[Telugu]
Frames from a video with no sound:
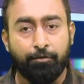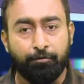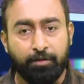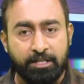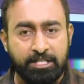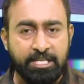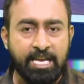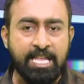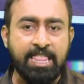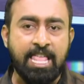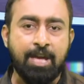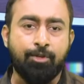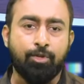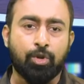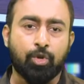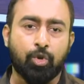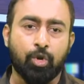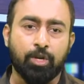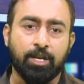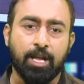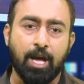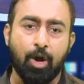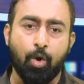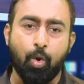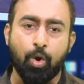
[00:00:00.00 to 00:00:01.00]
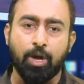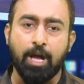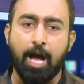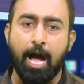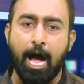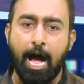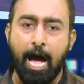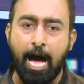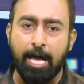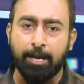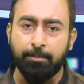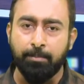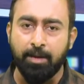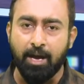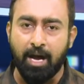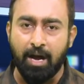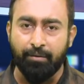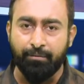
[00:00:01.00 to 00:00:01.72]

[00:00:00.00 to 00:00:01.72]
విజయ్ దేవరకొండ ఒక ఆర్మీ